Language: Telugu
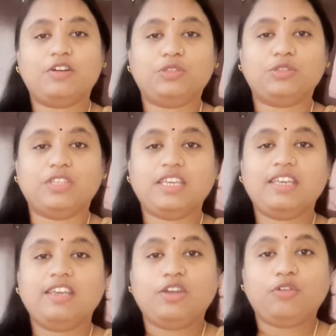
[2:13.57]
అవుతుంది
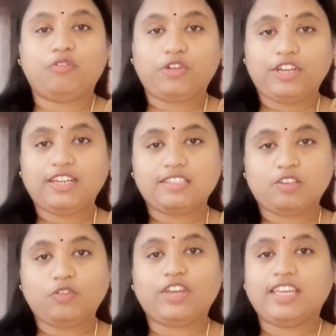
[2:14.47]
ఫార్టీ
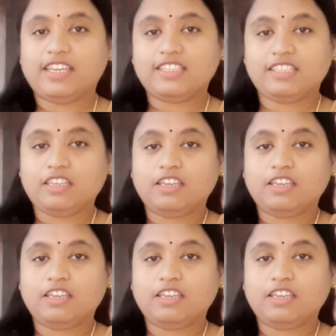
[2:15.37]
డేస్లో ఫైవ్ కేజీ